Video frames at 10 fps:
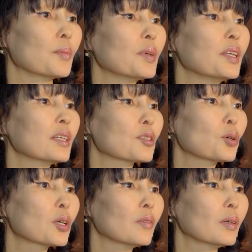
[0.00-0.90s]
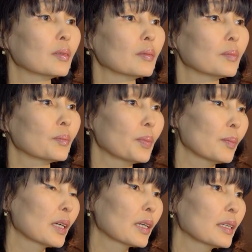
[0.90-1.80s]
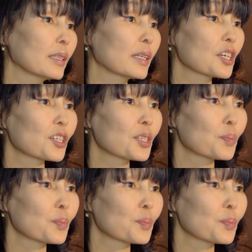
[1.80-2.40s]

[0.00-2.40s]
мне здорово помогли наши